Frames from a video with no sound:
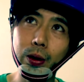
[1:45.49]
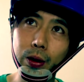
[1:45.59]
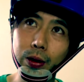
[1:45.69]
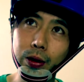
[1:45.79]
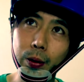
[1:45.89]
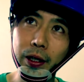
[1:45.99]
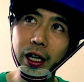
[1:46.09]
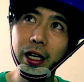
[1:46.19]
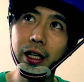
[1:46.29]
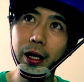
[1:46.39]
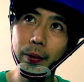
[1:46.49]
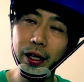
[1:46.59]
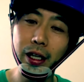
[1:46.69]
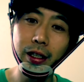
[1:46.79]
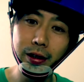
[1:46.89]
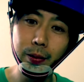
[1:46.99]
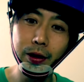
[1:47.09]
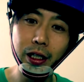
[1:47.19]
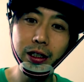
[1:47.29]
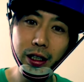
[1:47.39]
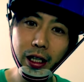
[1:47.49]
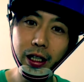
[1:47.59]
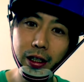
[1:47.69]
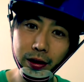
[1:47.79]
を務められたみたいですね昔ね